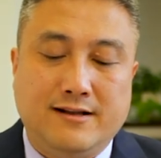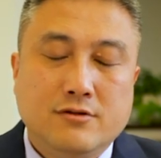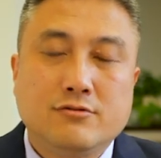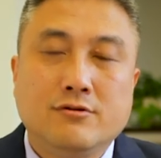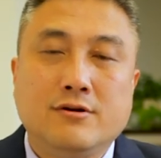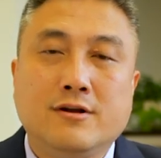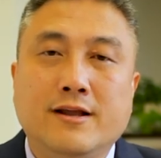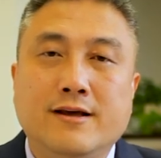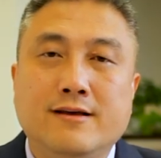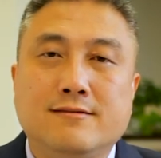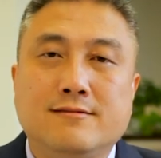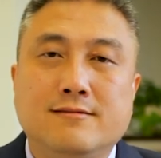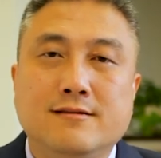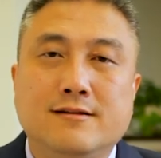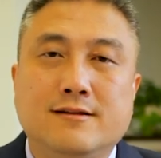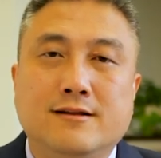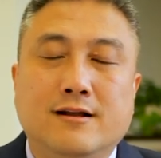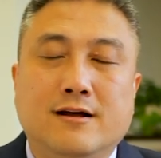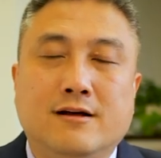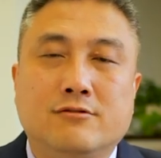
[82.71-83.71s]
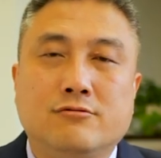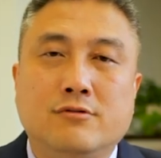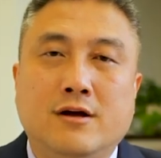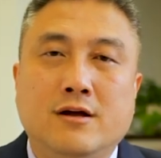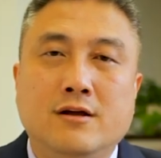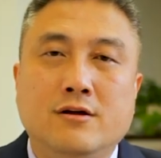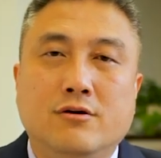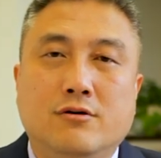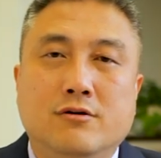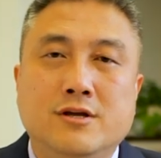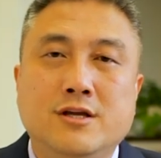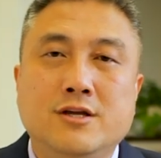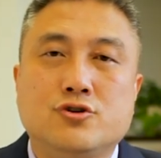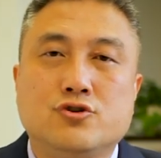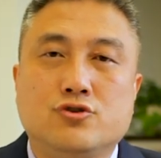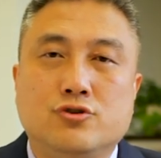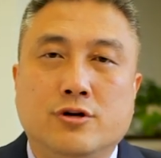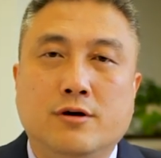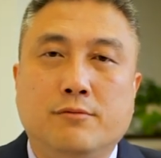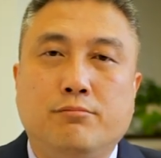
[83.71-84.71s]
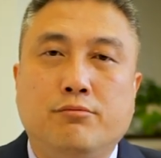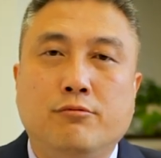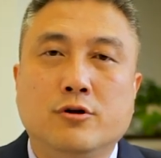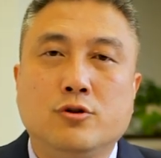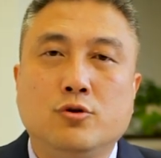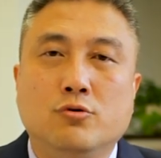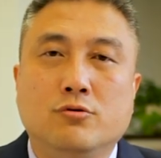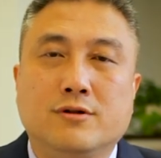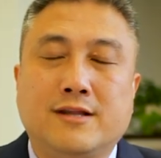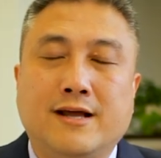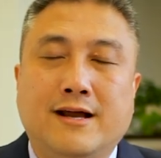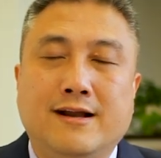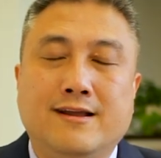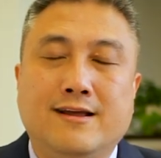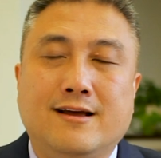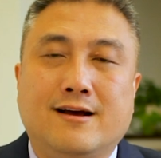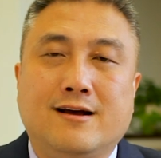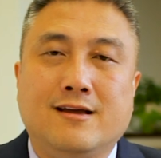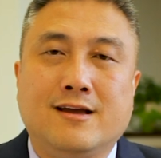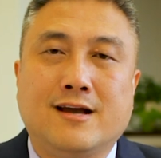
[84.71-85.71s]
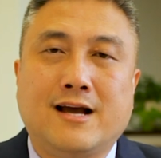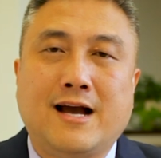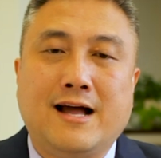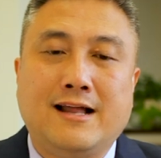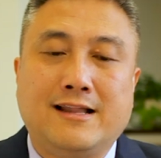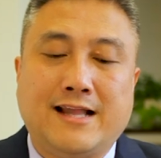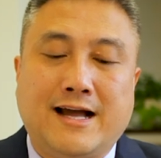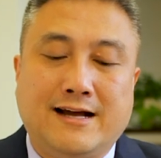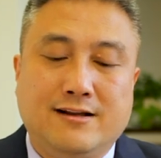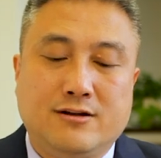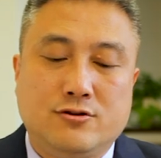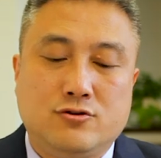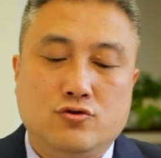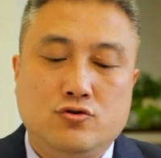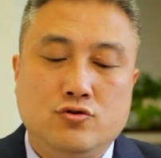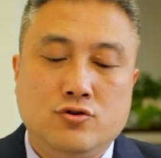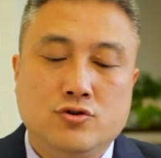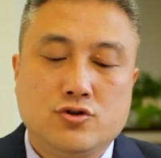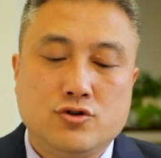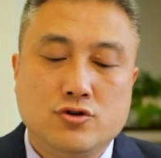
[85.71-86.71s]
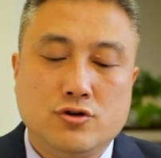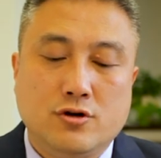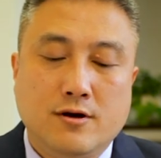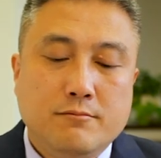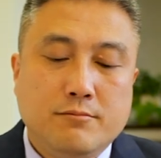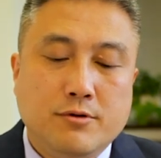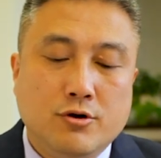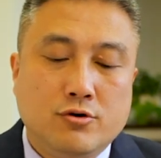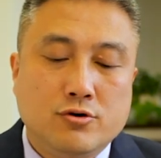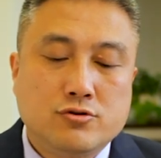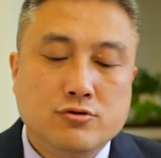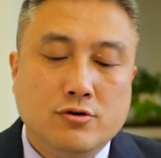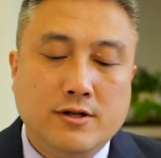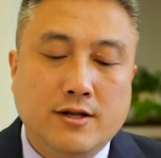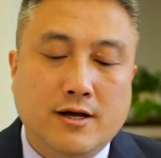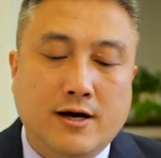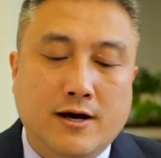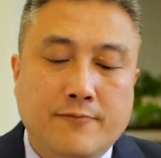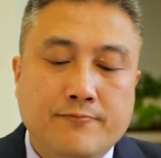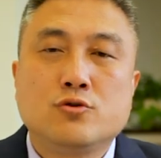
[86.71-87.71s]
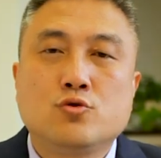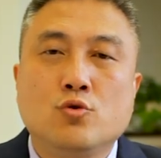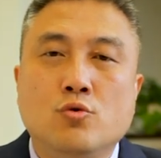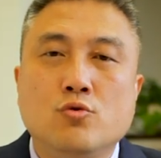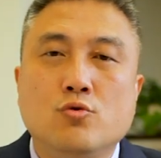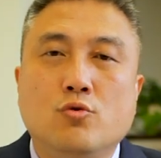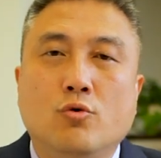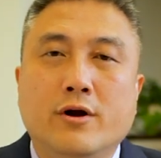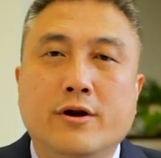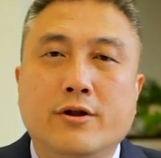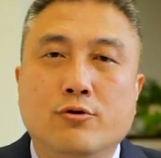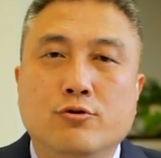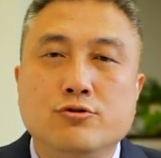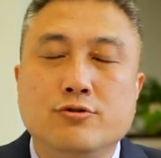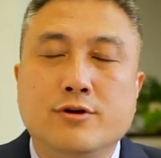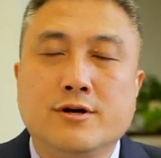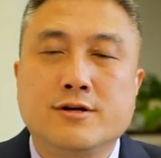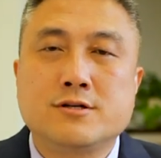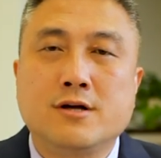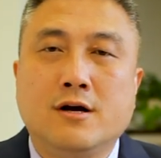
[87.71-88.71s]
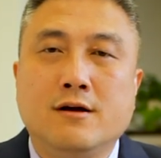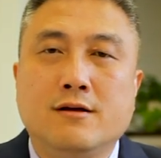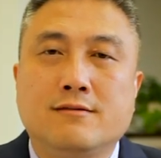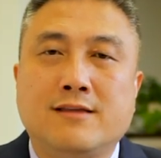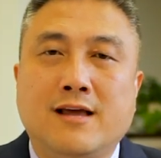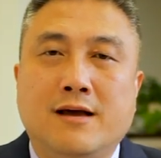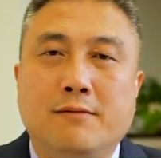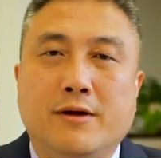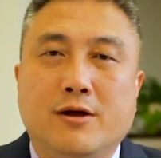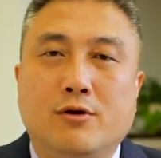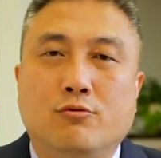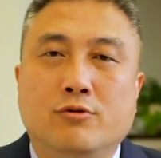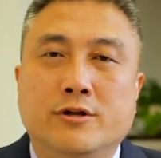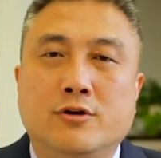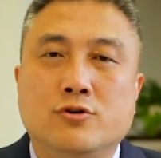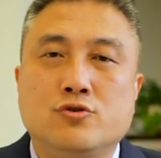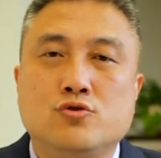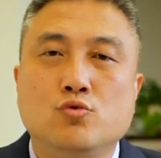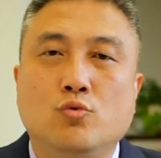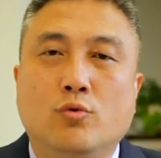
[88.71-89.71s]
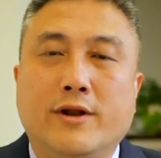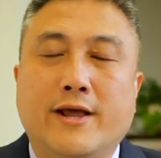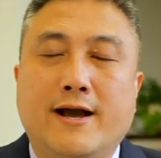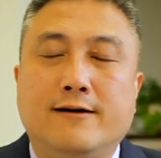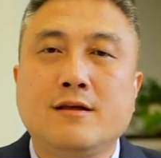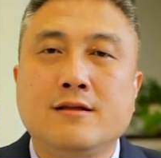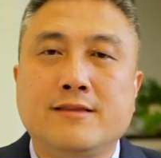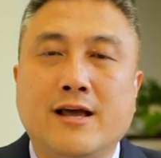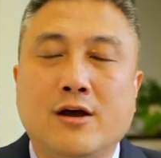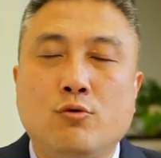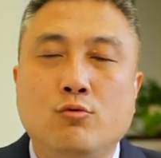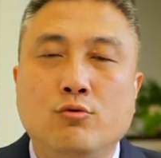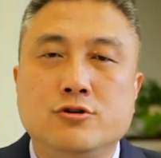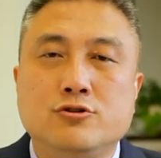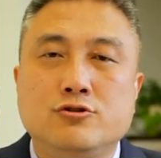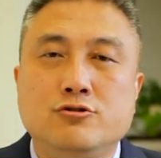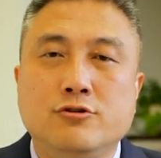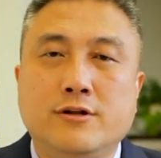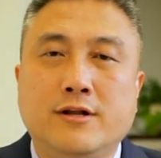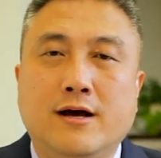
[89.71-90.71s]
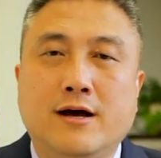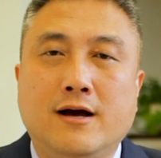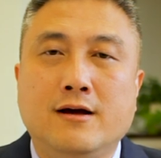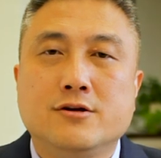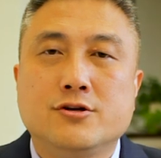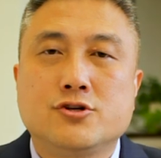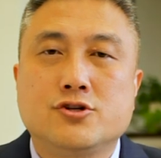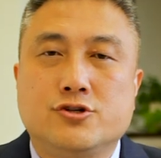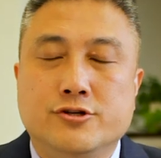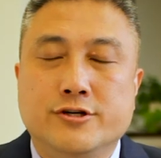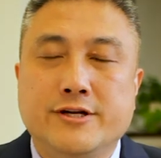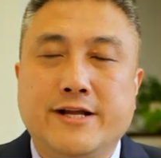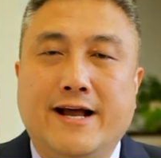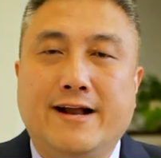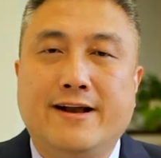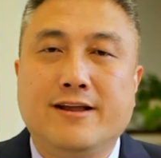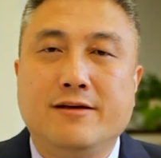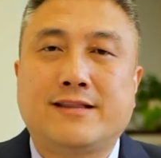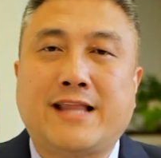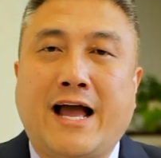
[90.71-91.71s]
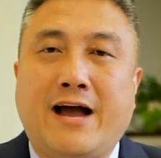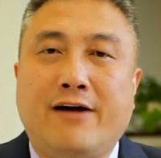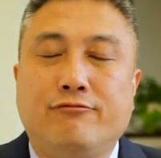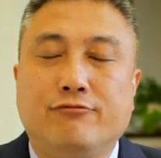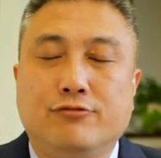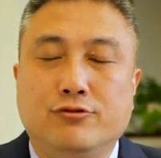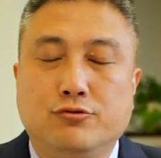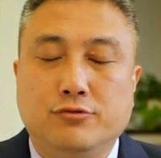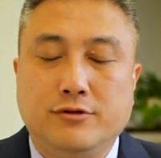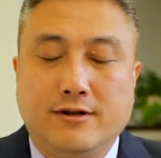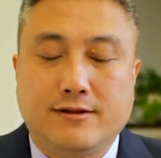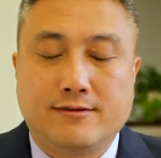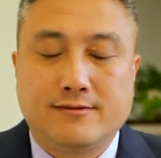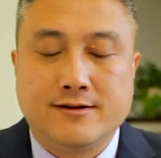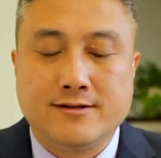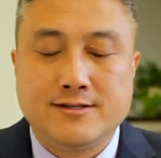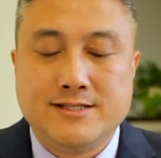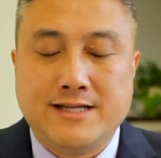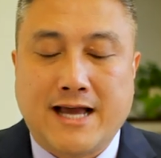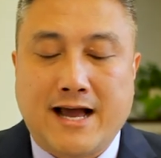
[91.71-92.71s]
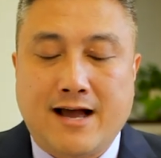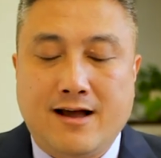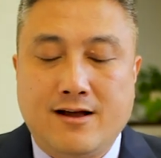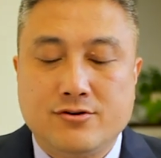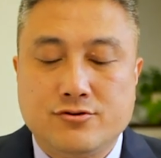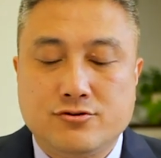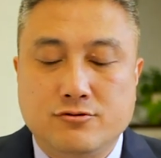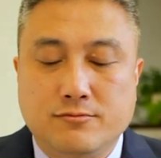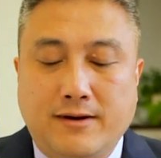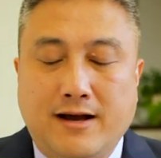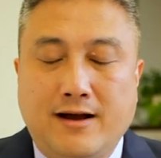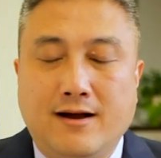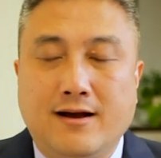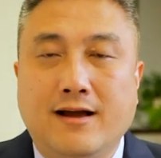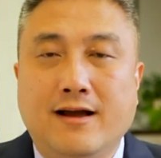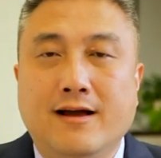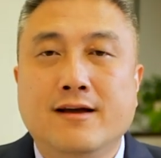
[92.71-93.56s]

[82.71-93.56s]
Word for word: 所以类似的呢，虽然有一时的波动，但你也可以看大的趋势。比如说呢，中国留学生在美国的数量，在过去的十年里大幅度的增加，是吧？